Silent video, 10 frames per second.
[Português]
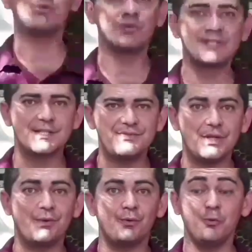vocês
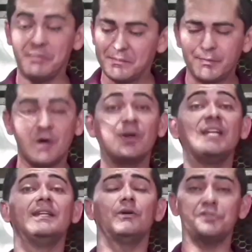viram, o pimpão ele
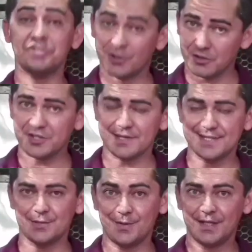não chegou
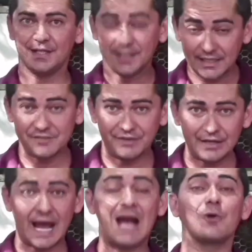sozinho. Ele
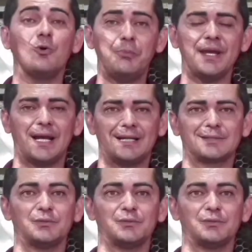veio acompanhado.